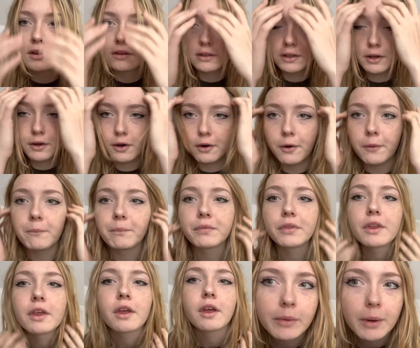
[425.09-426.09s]
tylko
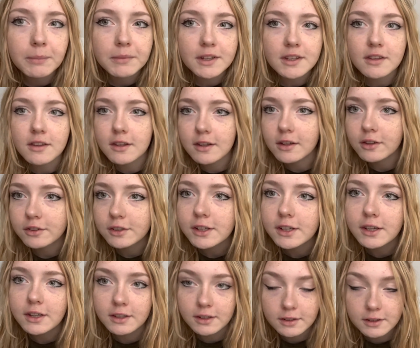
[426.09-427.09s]
mam nadzieję, że
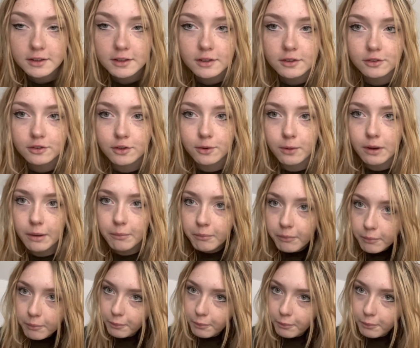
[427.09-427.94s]
ich nie zniszczyłam,